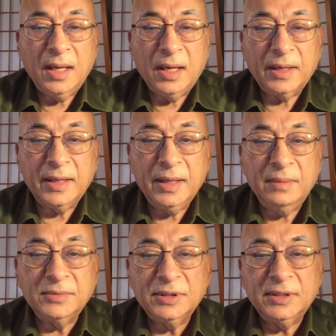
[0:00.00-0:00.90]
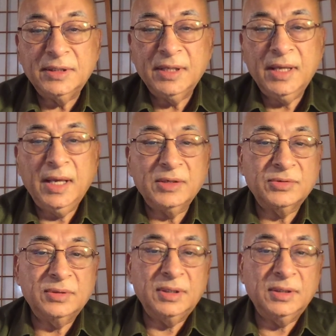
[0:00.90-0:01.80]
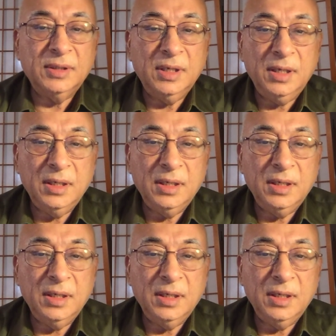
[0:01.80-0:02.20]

आगे हम चलते हैं अश्वगंधा